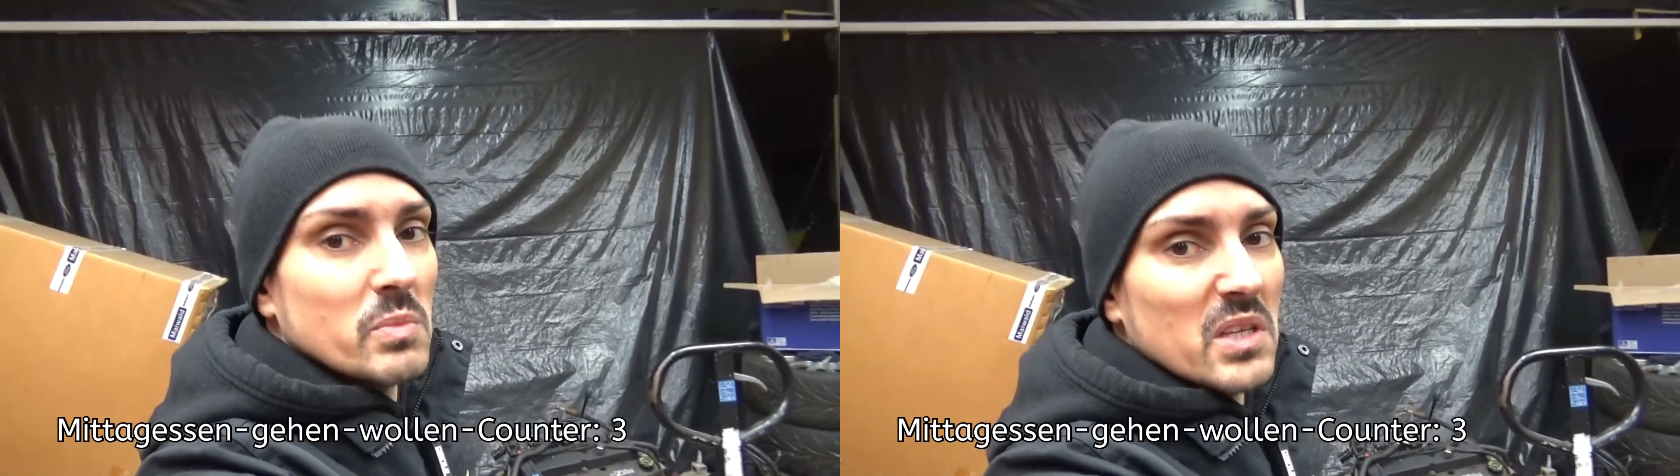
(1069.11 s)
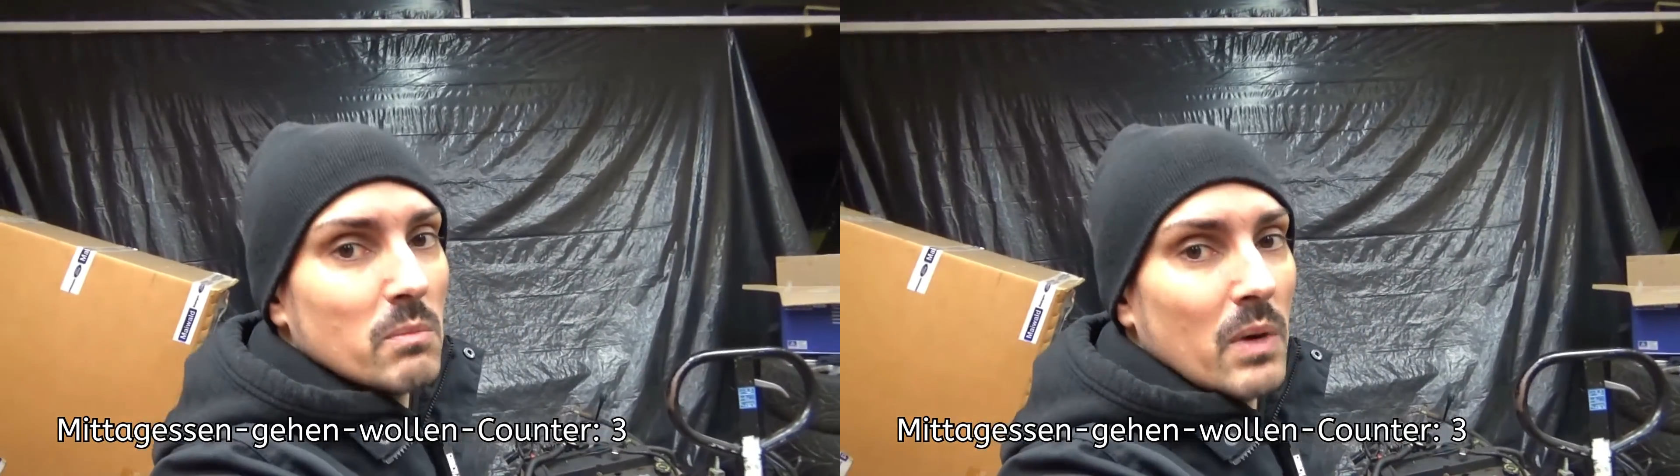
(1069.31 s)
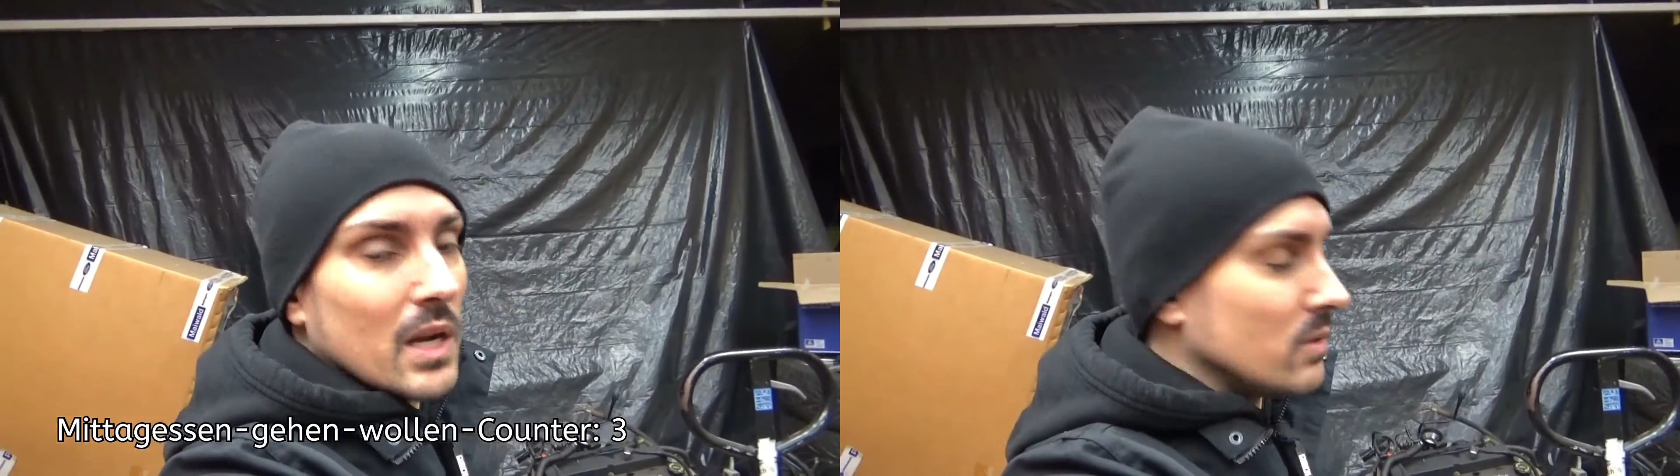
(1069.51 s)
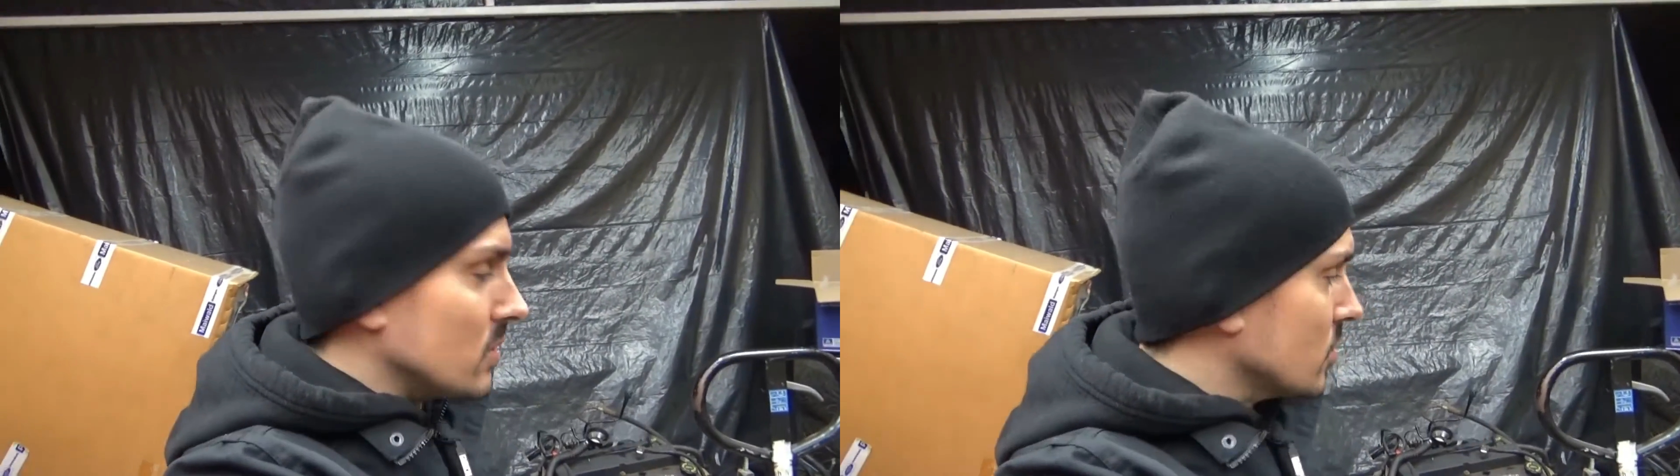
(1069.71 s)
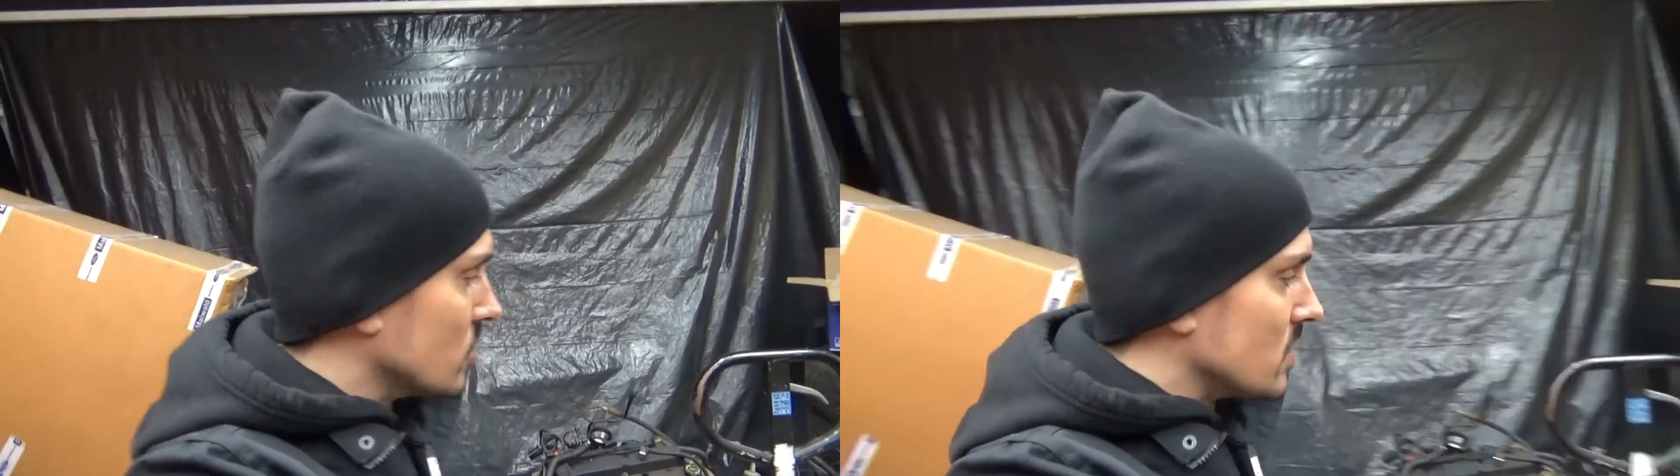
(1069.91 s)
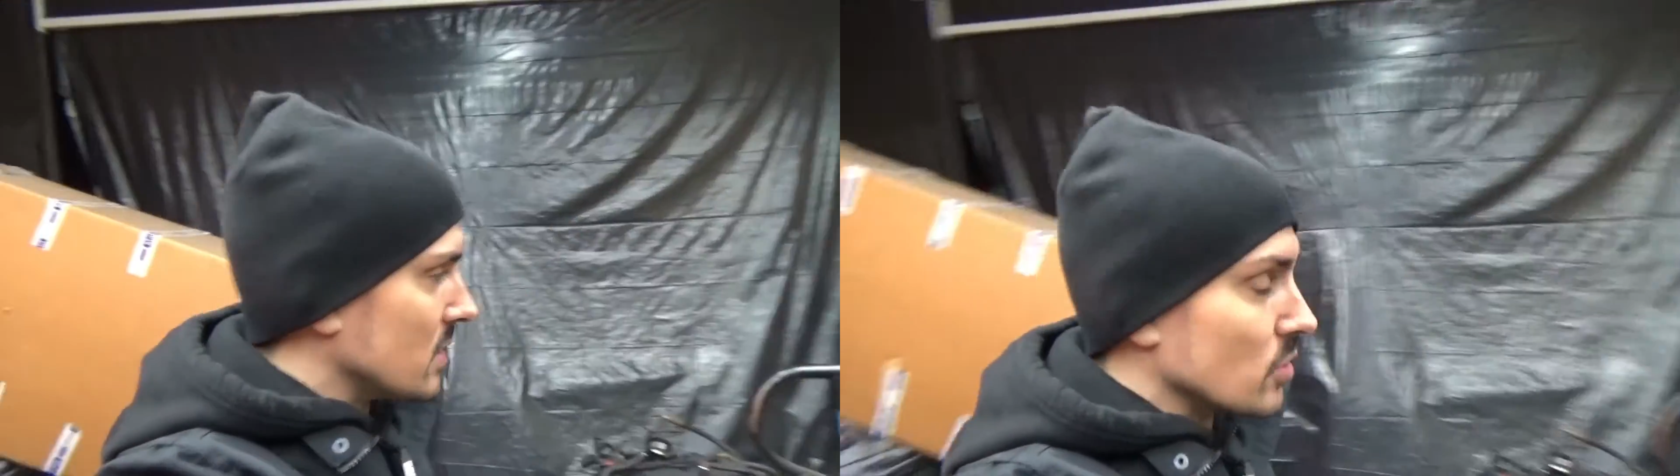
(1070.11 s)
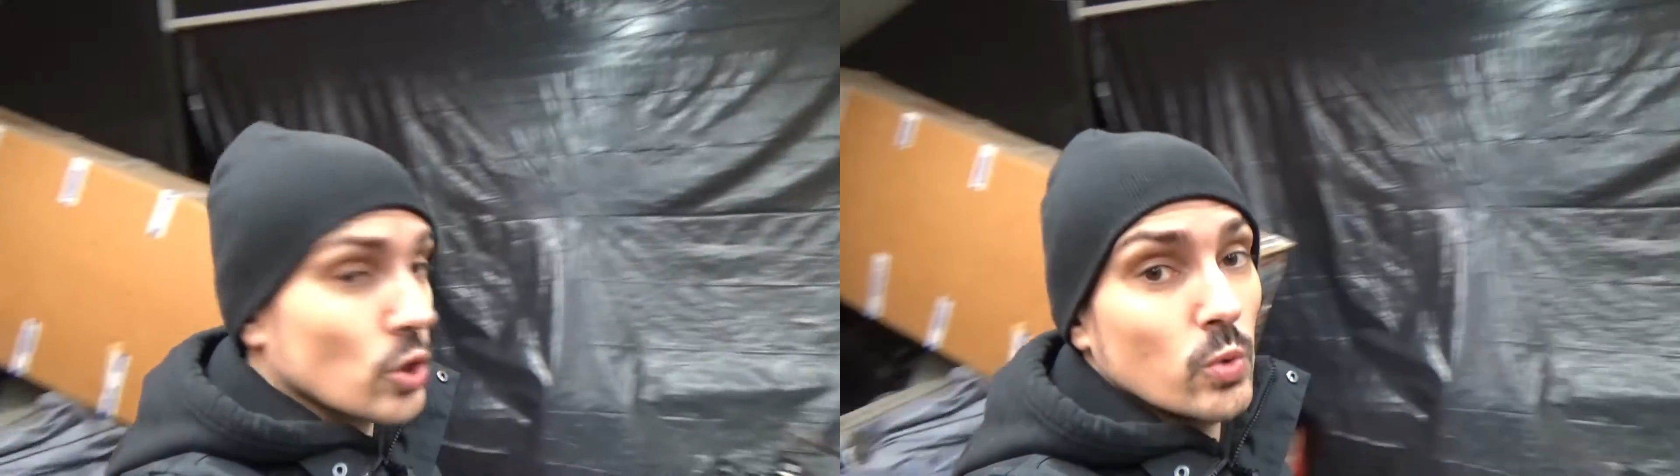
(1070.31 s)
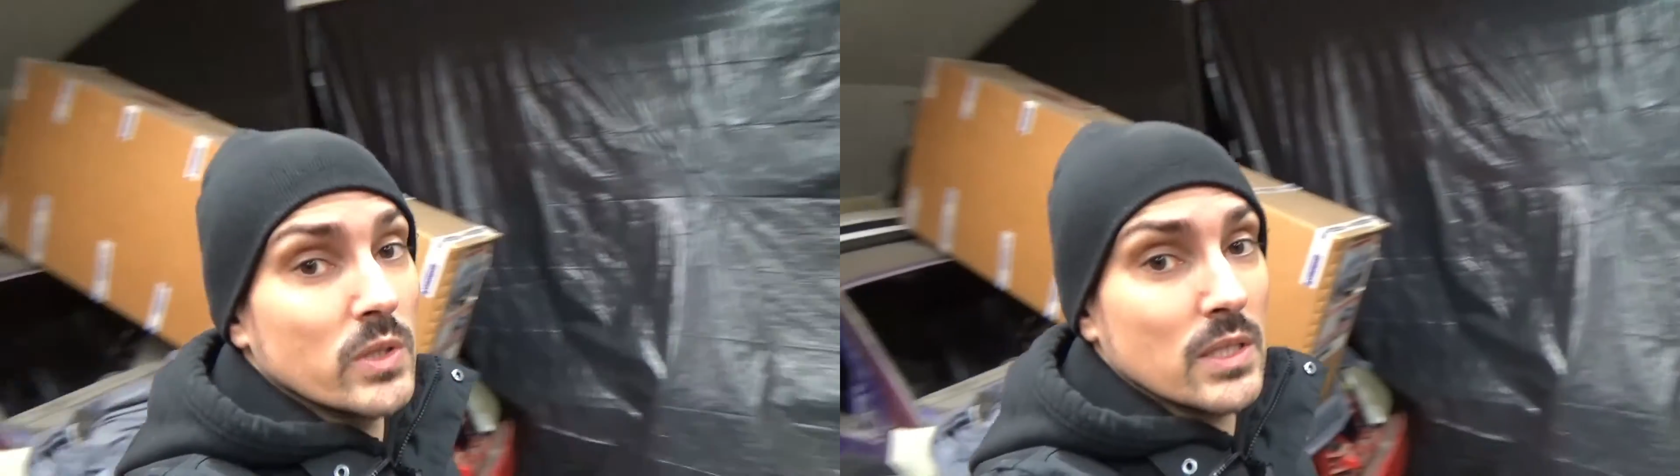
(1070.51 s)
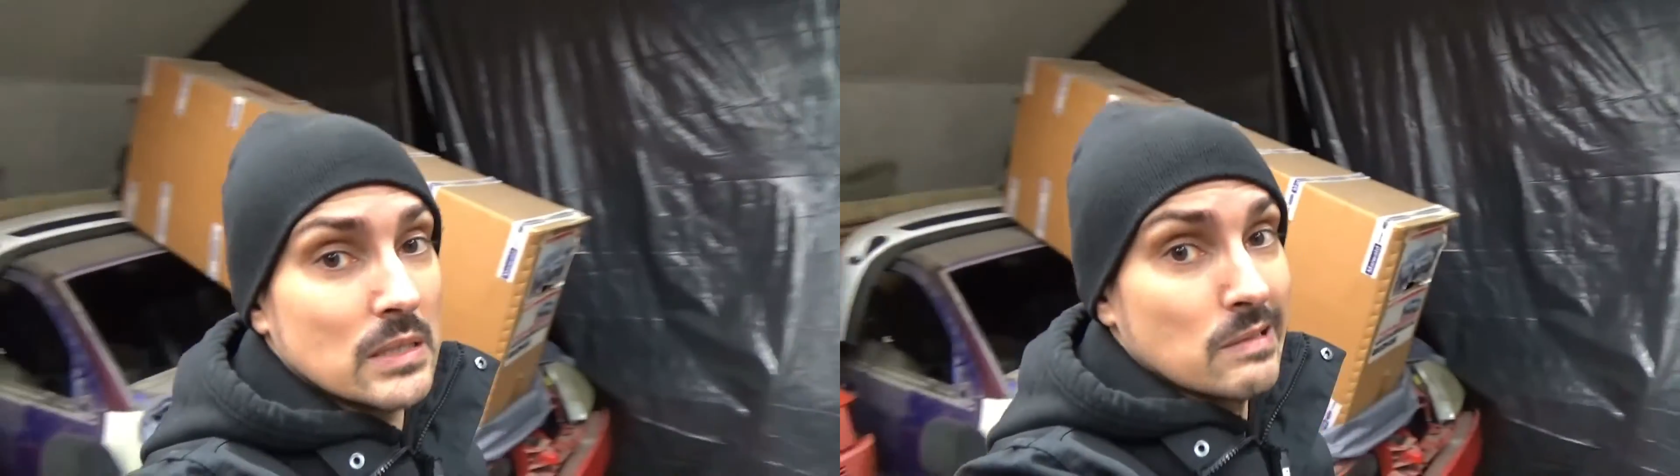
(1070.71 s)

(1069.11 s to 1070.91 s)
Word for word: dritten Mal und das schon seit einer Stunde.